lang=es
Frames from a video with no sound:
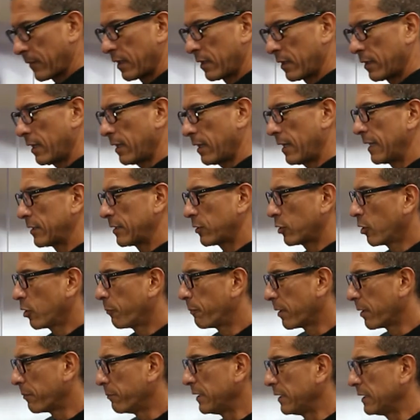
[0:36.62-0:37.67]
Esto nos
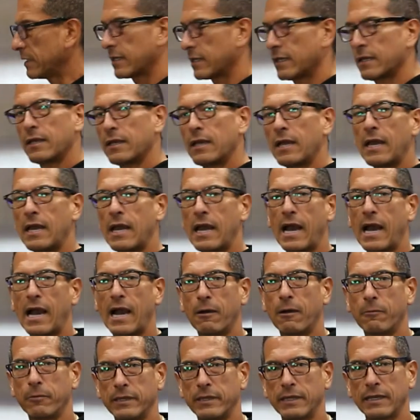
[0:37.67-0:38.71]
permite
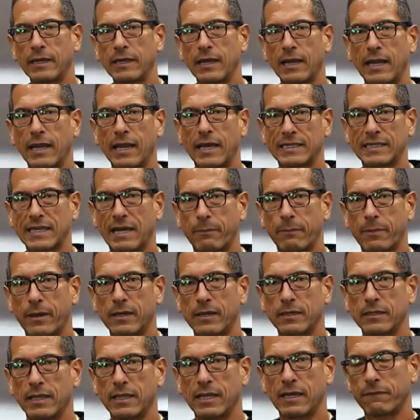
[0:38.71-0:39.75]
abrir la tapa
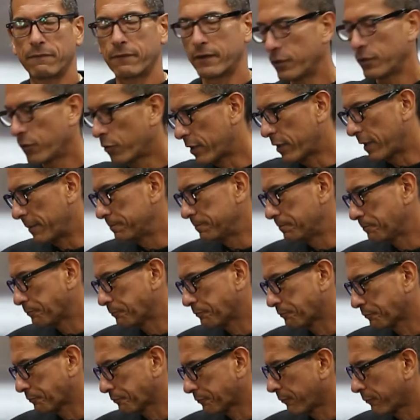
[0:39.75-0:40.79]
de la freidora.
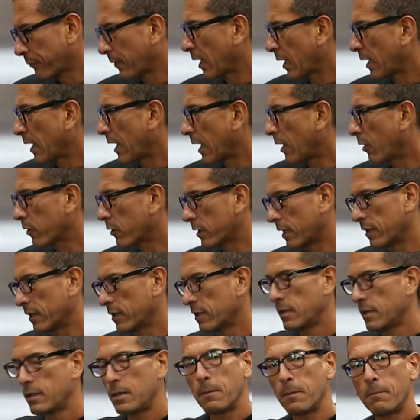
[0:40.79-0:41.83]
Ahora,
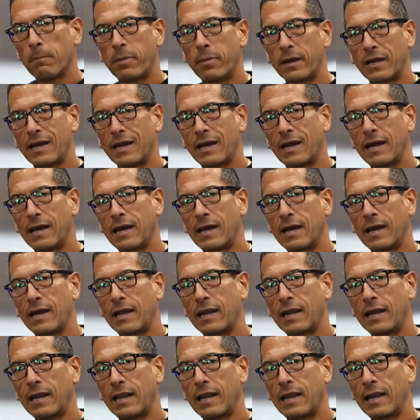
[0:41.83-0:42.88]
para
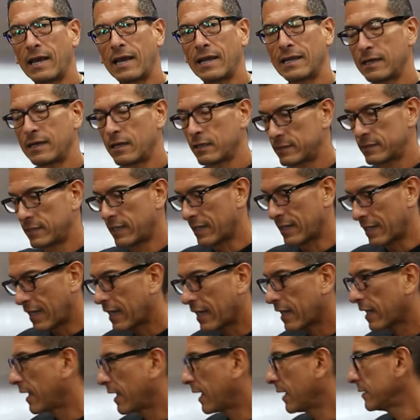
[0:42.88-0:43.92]

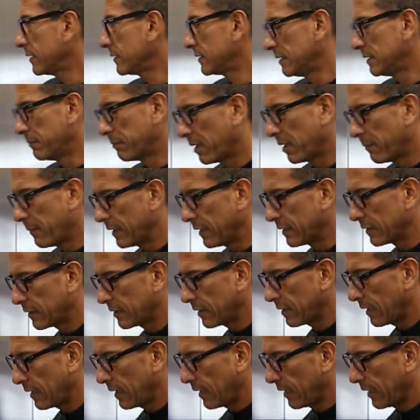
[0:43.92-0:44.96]
cerrarla,
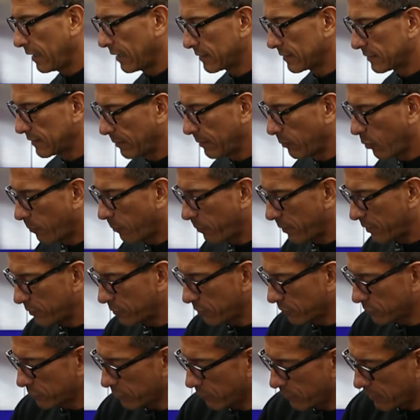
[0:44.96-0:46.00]
simplemente ejercemos
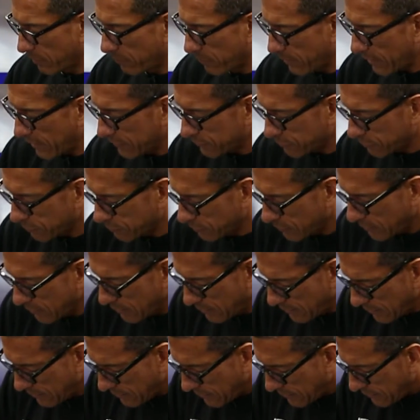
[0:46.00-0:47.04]
presión sobre el brazo
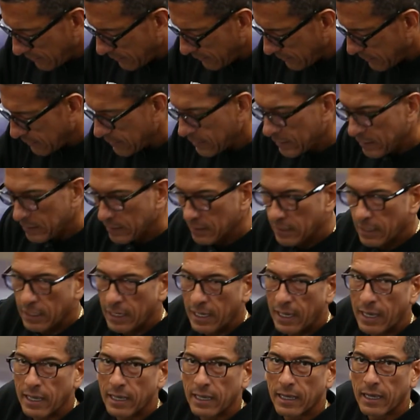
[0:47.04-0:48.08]
y
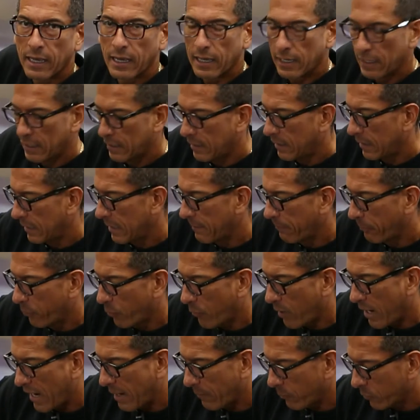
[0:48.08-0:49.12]
ah,
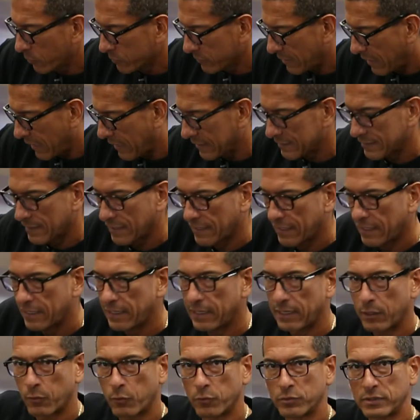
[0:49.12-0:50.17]
empujamos hasta que
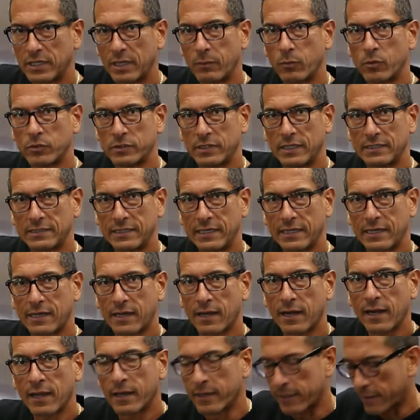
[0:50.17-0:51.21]
escuchemos ese
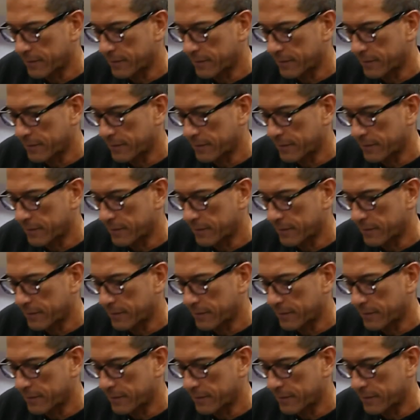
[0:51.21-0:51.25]
clank.